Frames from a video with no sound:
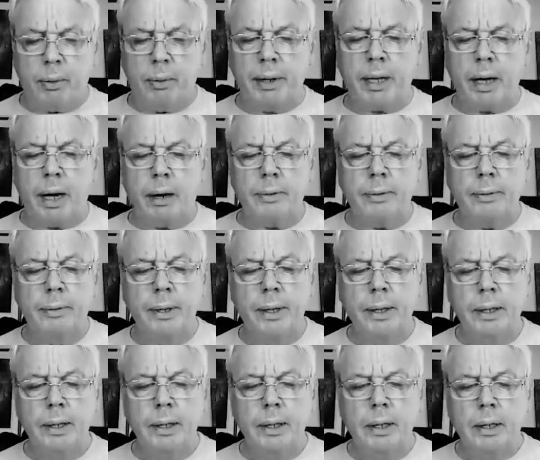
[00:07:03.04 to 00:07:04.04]

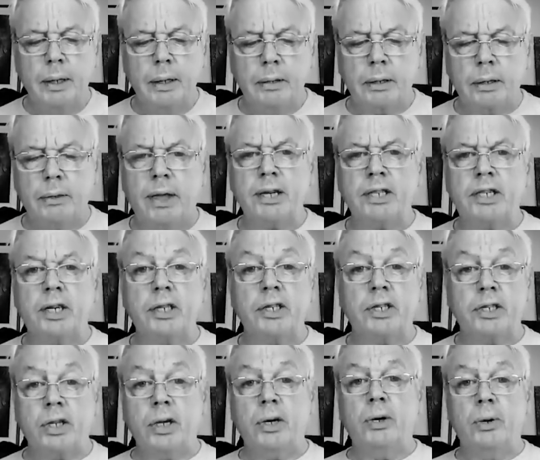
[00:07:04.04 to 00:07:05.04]
kontrolliert, kontrolliert
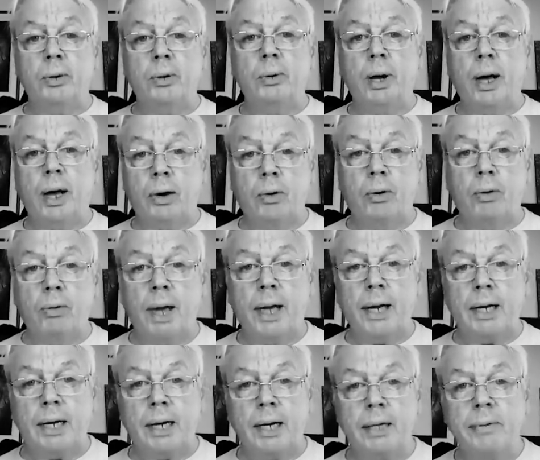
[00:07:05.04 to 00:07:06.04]
die Wahrnehmung
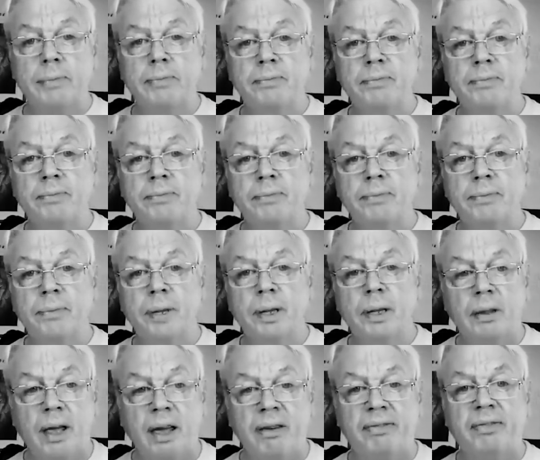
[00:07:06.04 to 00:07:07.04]
und unsere
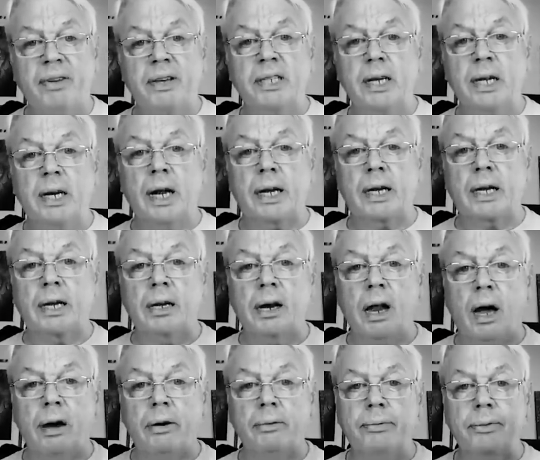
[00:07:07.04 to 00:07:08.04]
Erkenntnisse. So
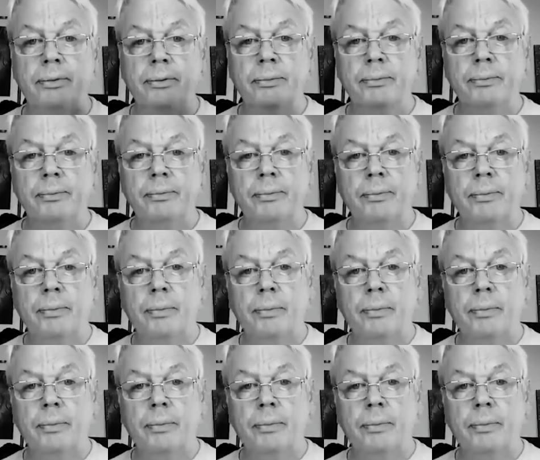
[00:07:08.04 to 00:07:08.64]
einfach ist das.